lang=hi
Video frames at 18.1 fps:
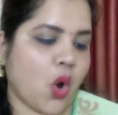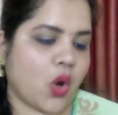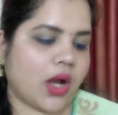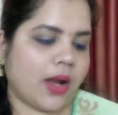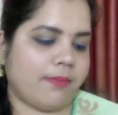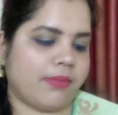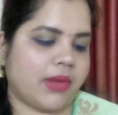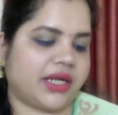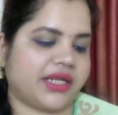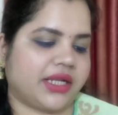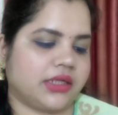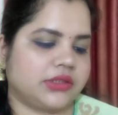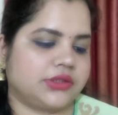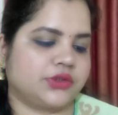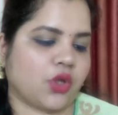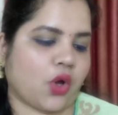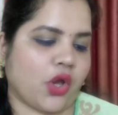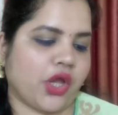कोकम बटर
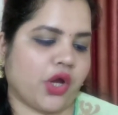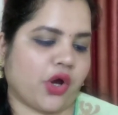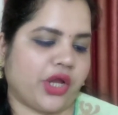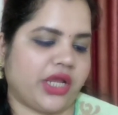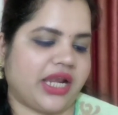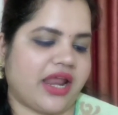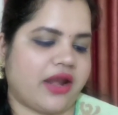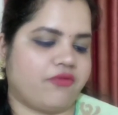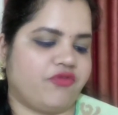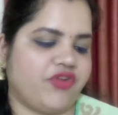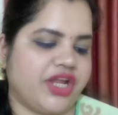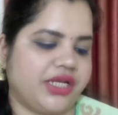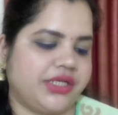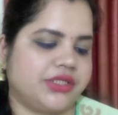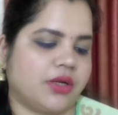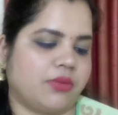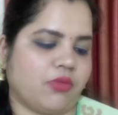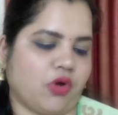सोय ऑयल एंड
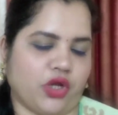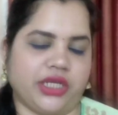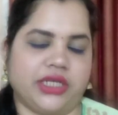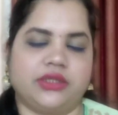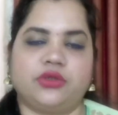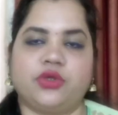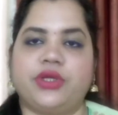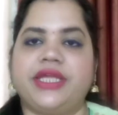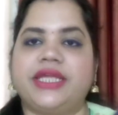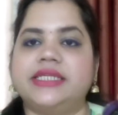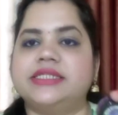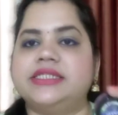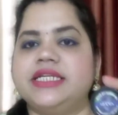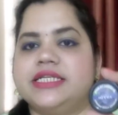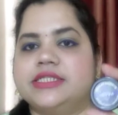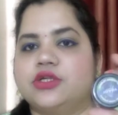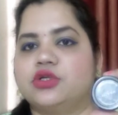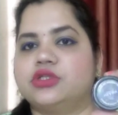व्हीट जम ऑयल तो इन
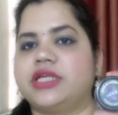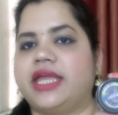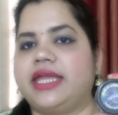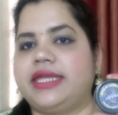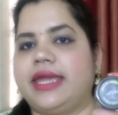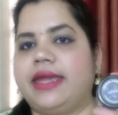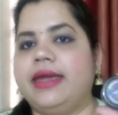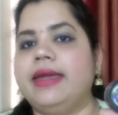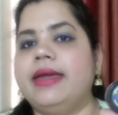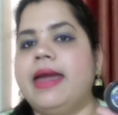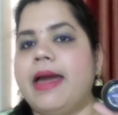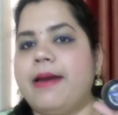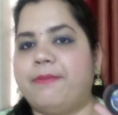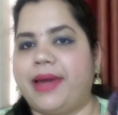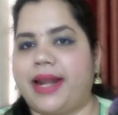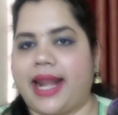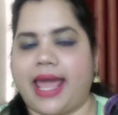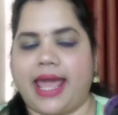चीज़ों से ये
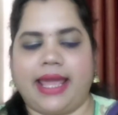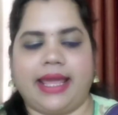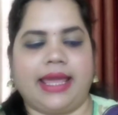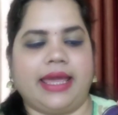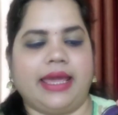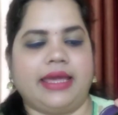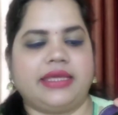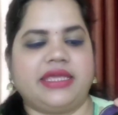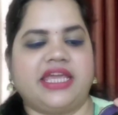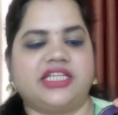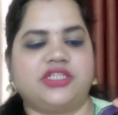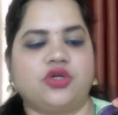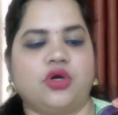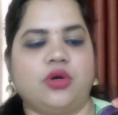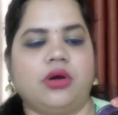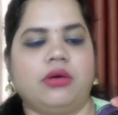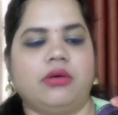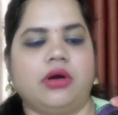बनाया गया है ये
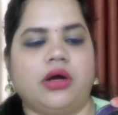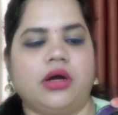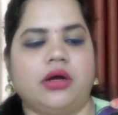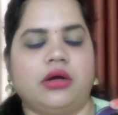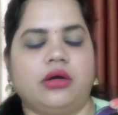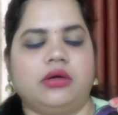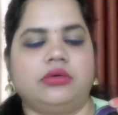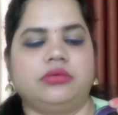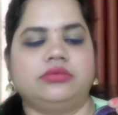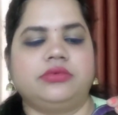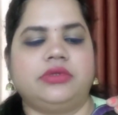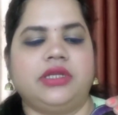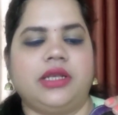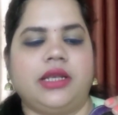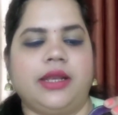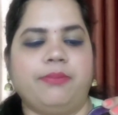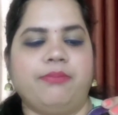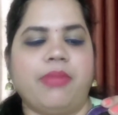जो
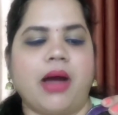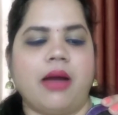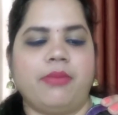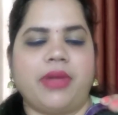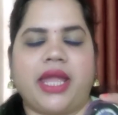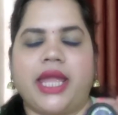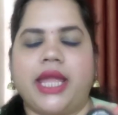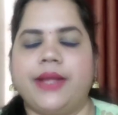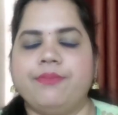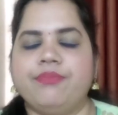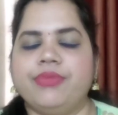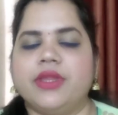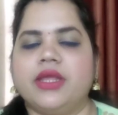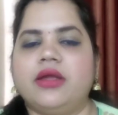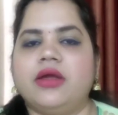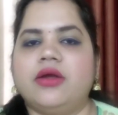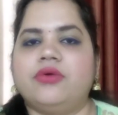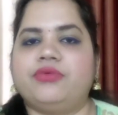लिप बाम है
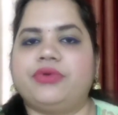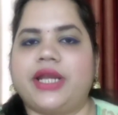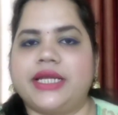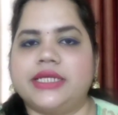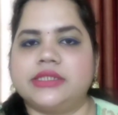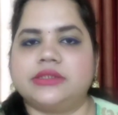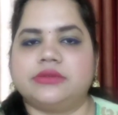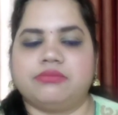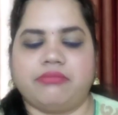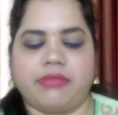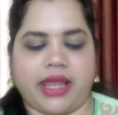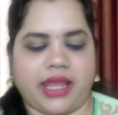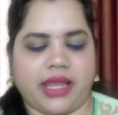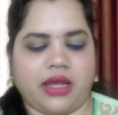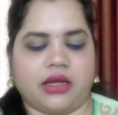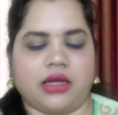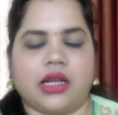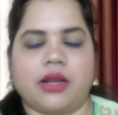फ्रेंड्स
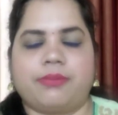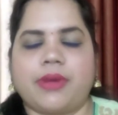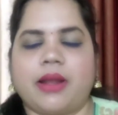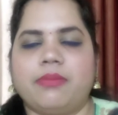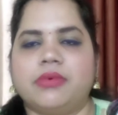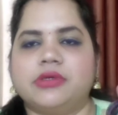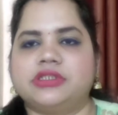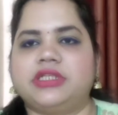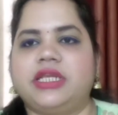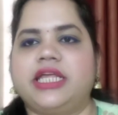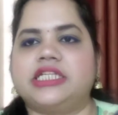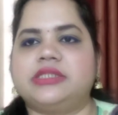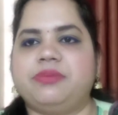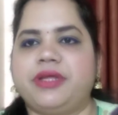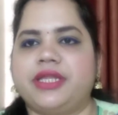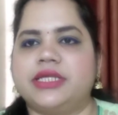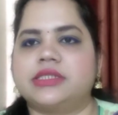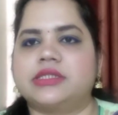मैं अगर अपना पर्सनल
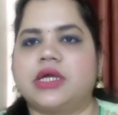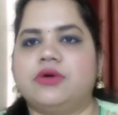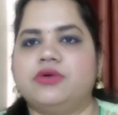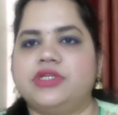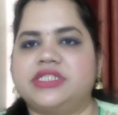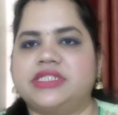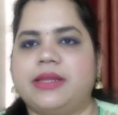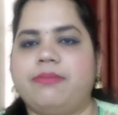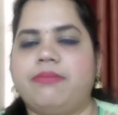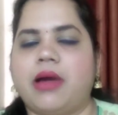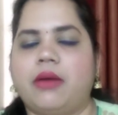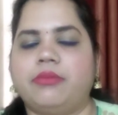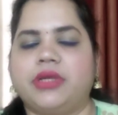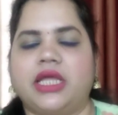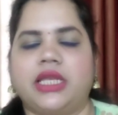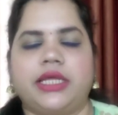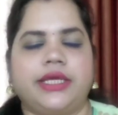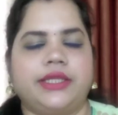एक्सपीरियंस कहूँ इस लिप
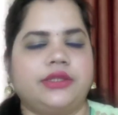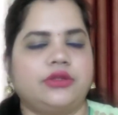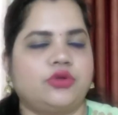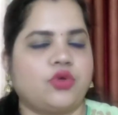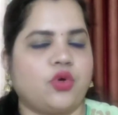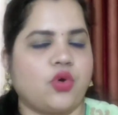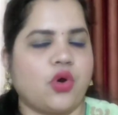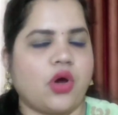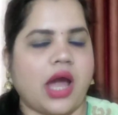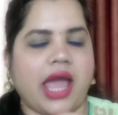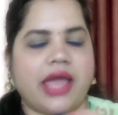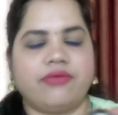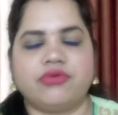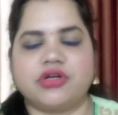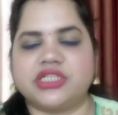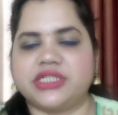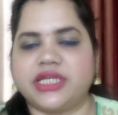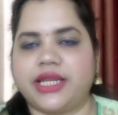बाम के लिए तो आई
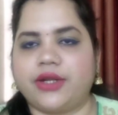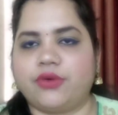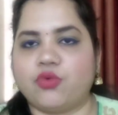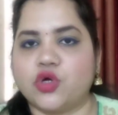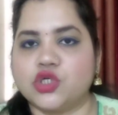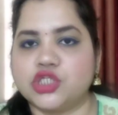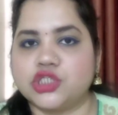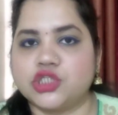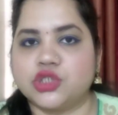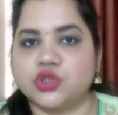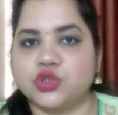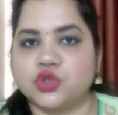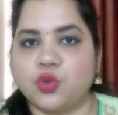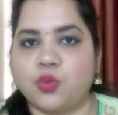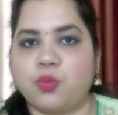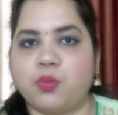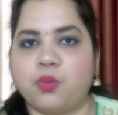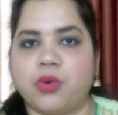वुड से इट वॉज
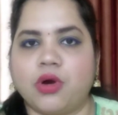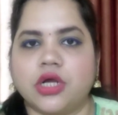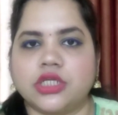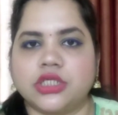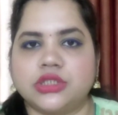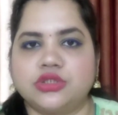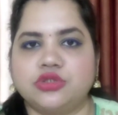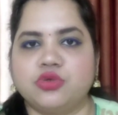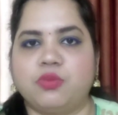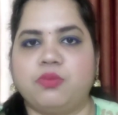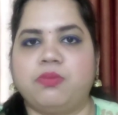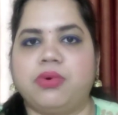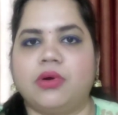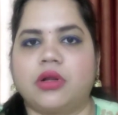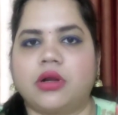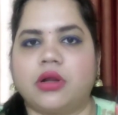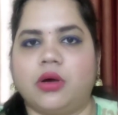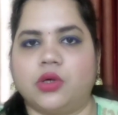सुपर
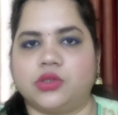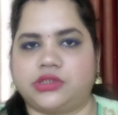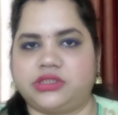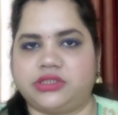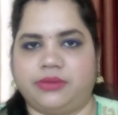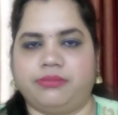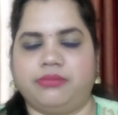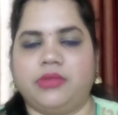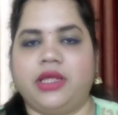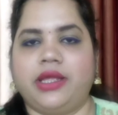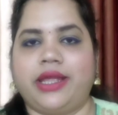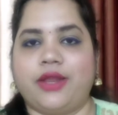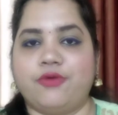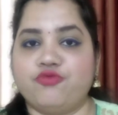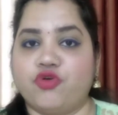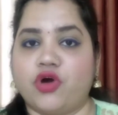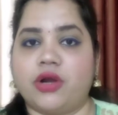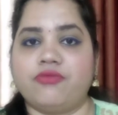सुपर ऑसम
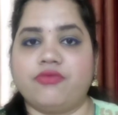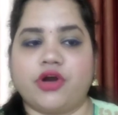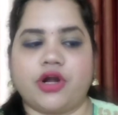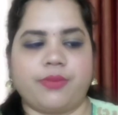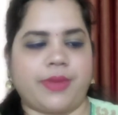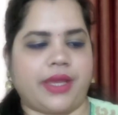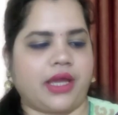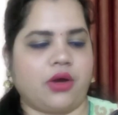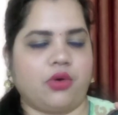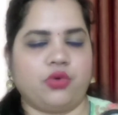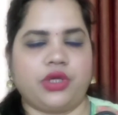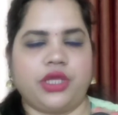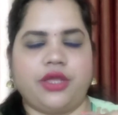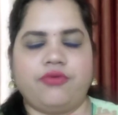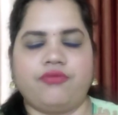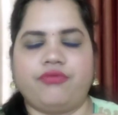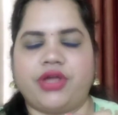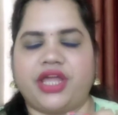इन वन वर्ड में
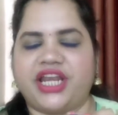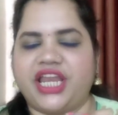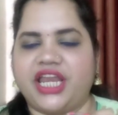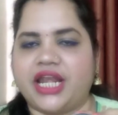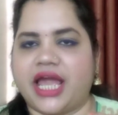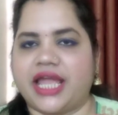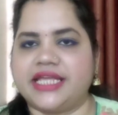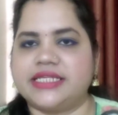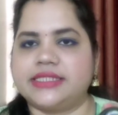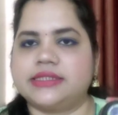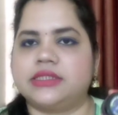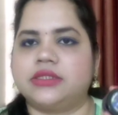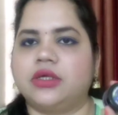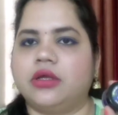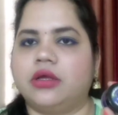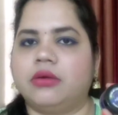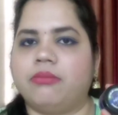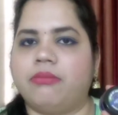कहूंगी वेरी नाइस